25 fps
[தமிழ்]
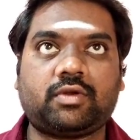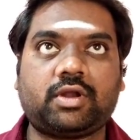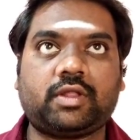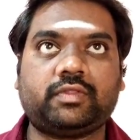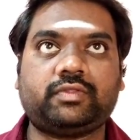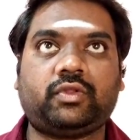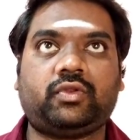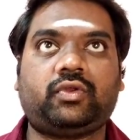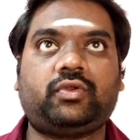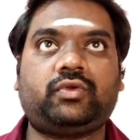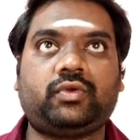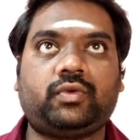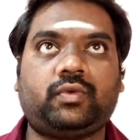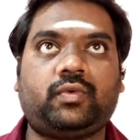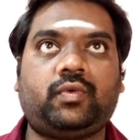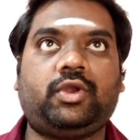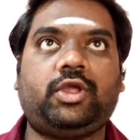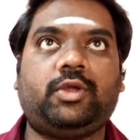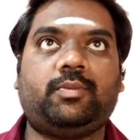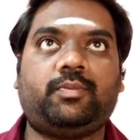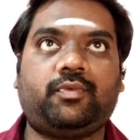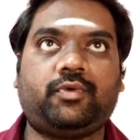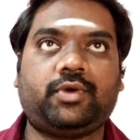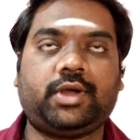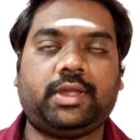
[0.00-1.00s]
கோலத்தில்
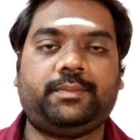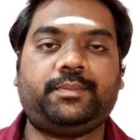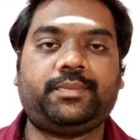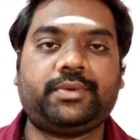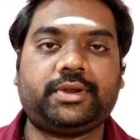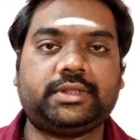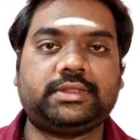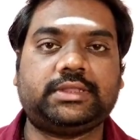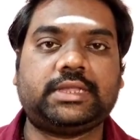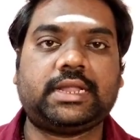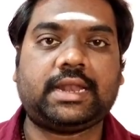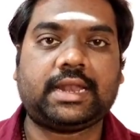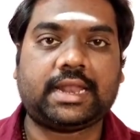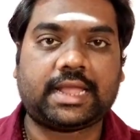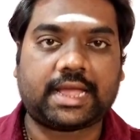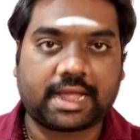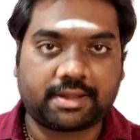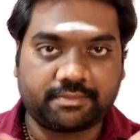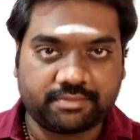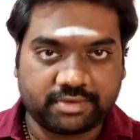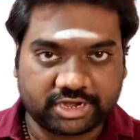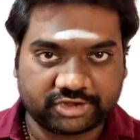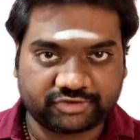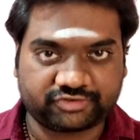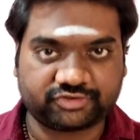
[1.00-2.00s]
இருக்கக்கூடிய புகைப்படத்தை
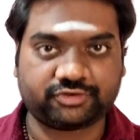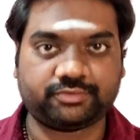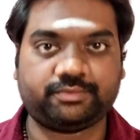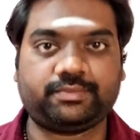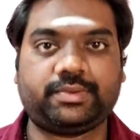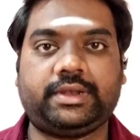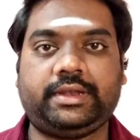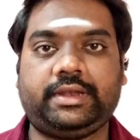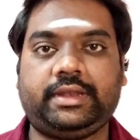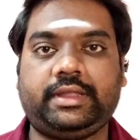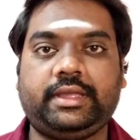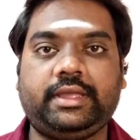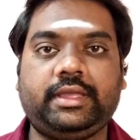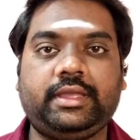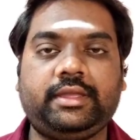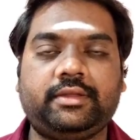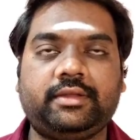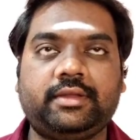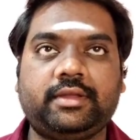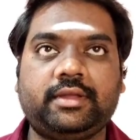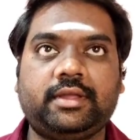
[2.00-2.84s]
லேமினேஷன் பண்ணி